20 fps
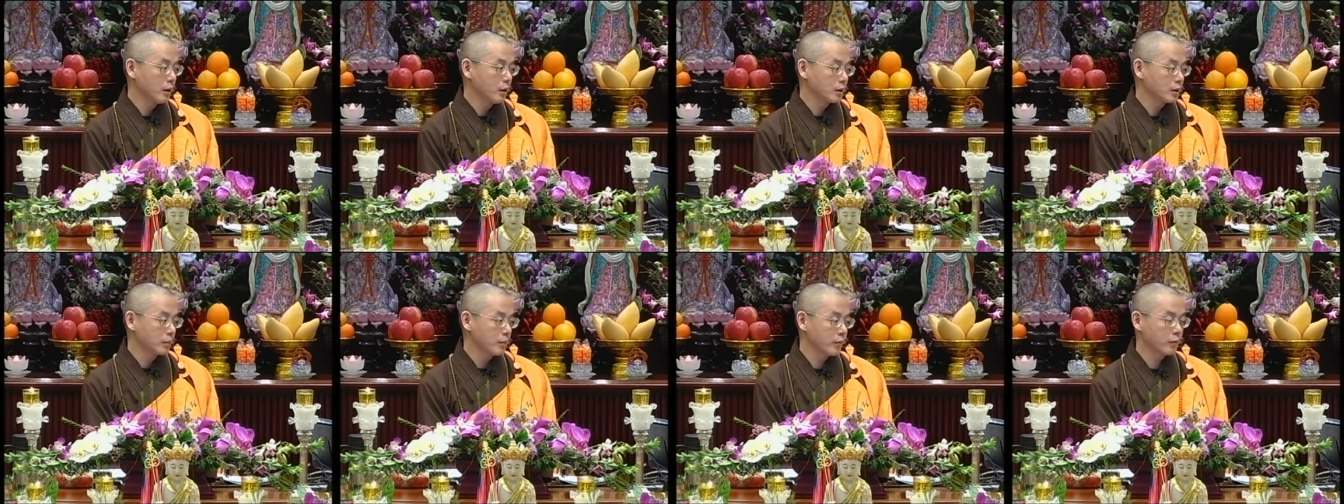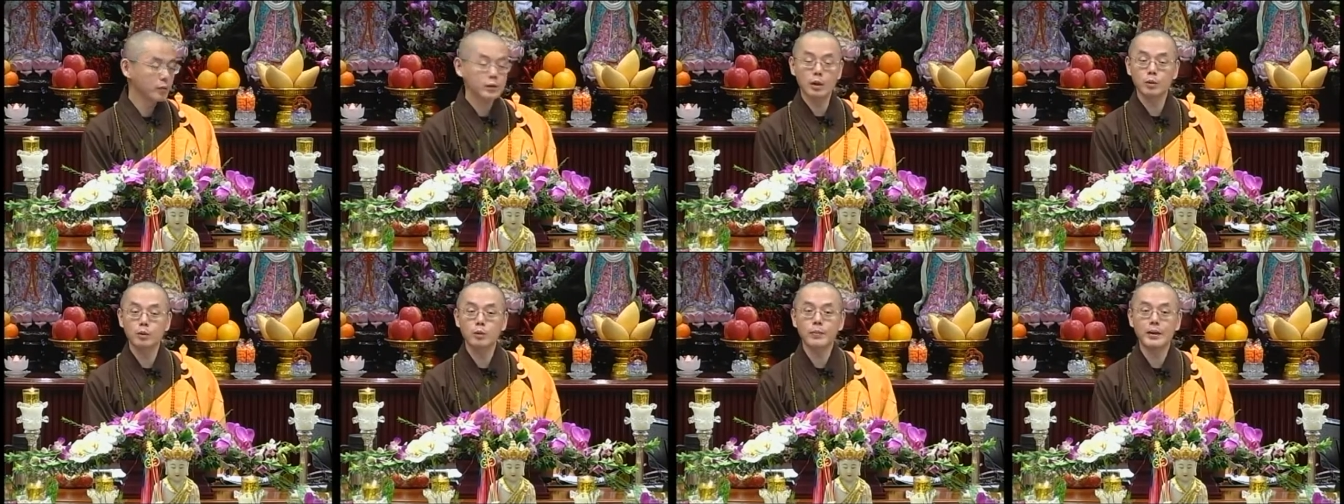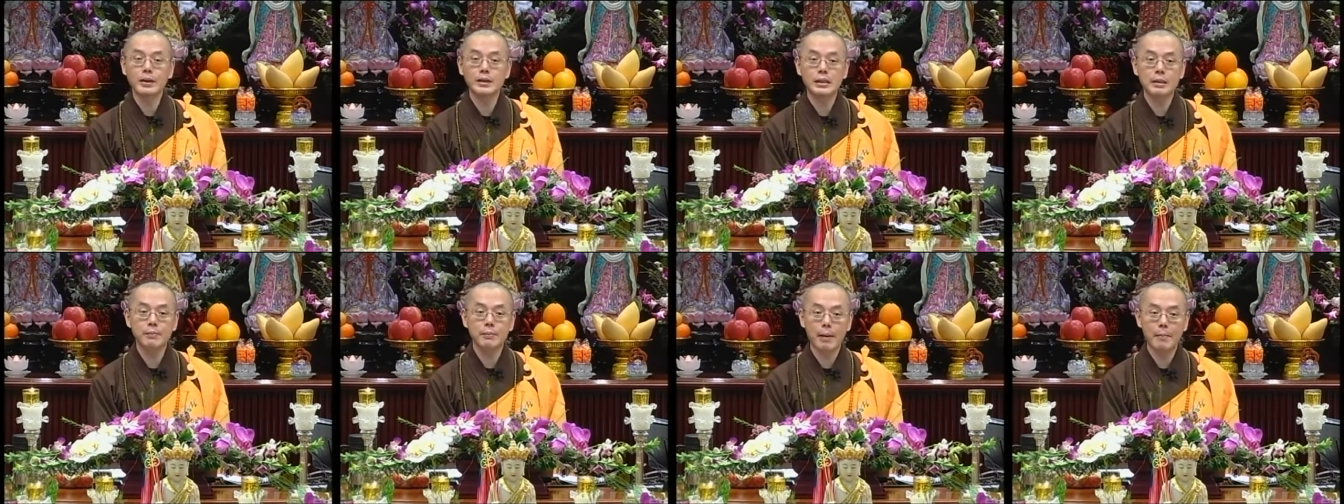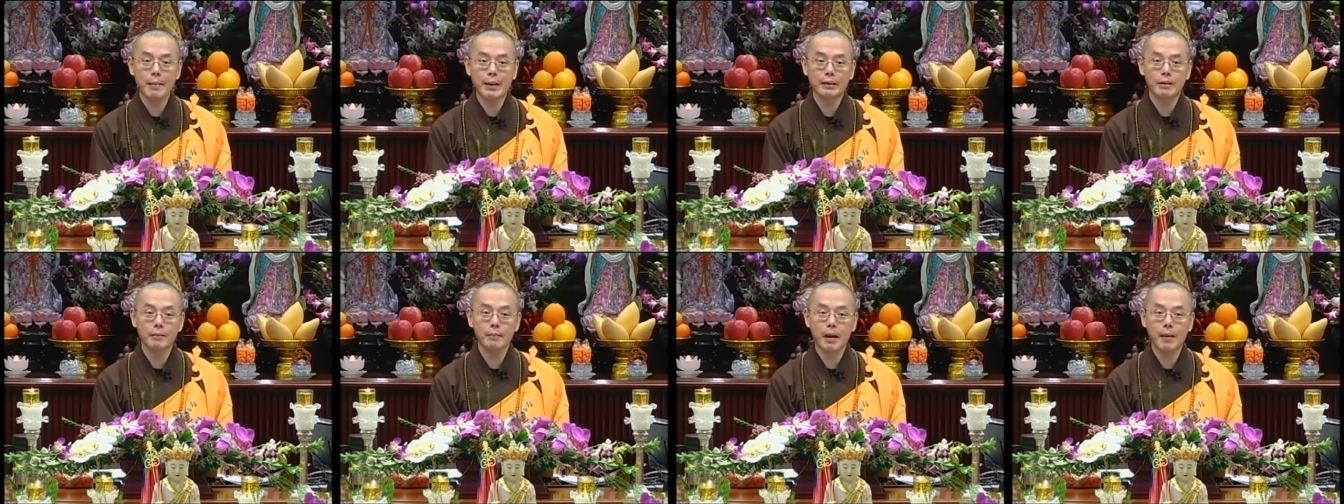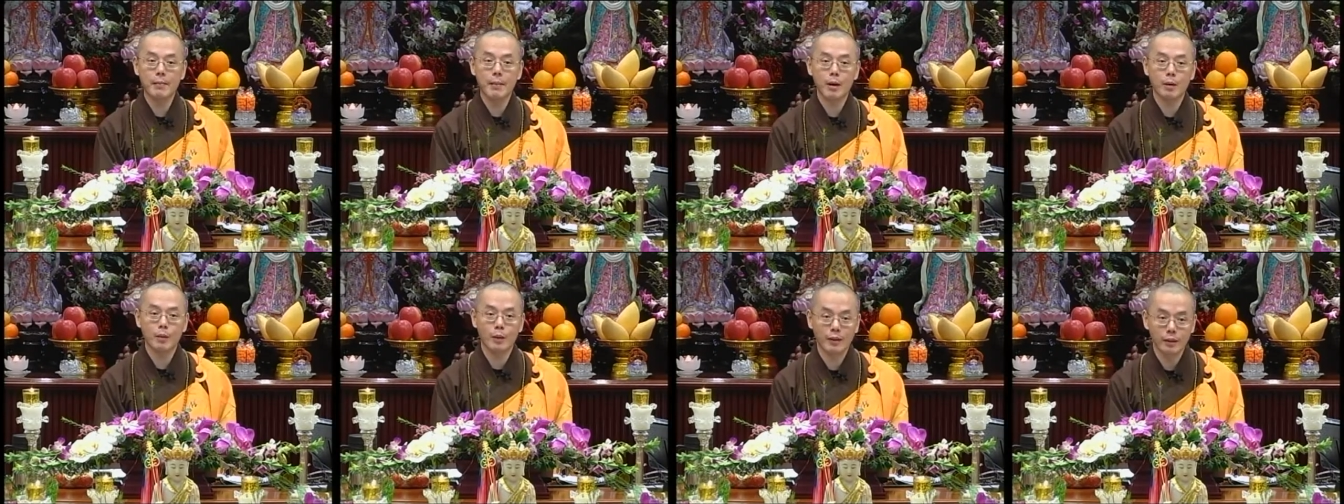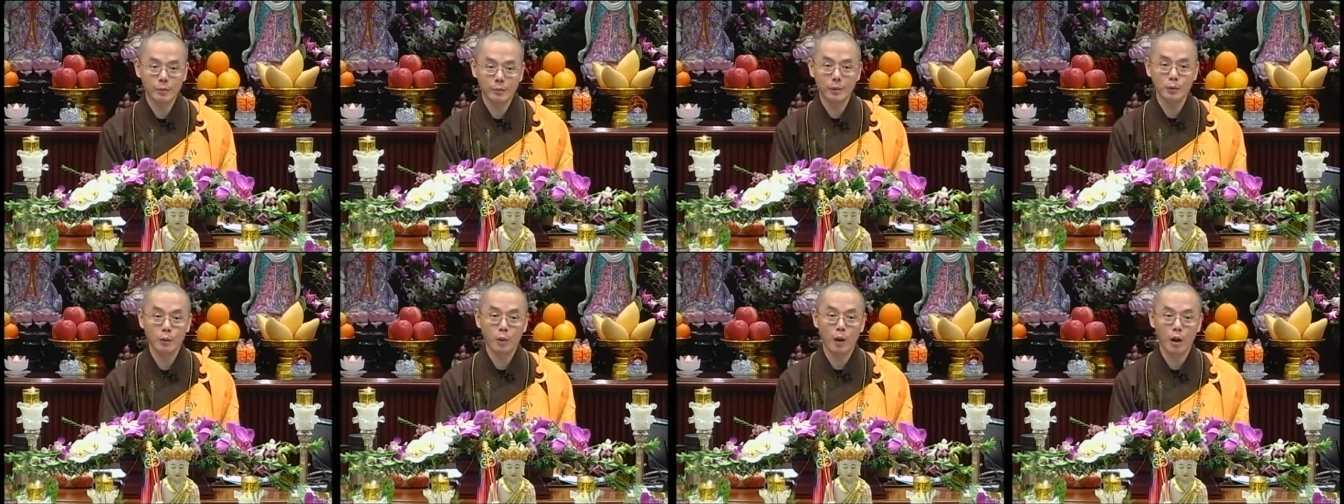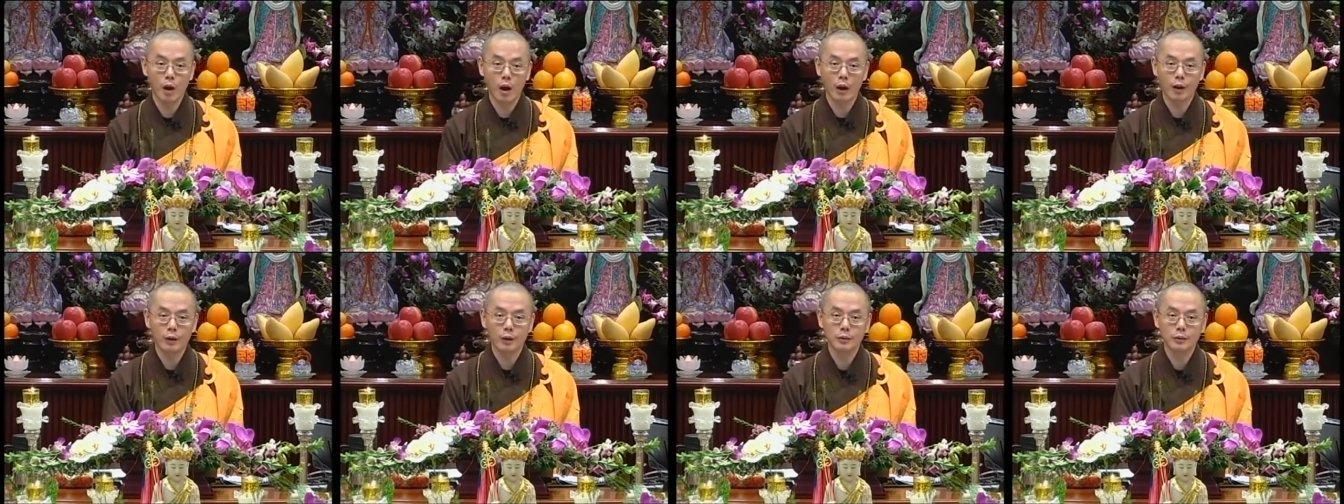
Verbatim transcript: 怎么佛教徒变鸡妈妈的妈妈？管那么多啊，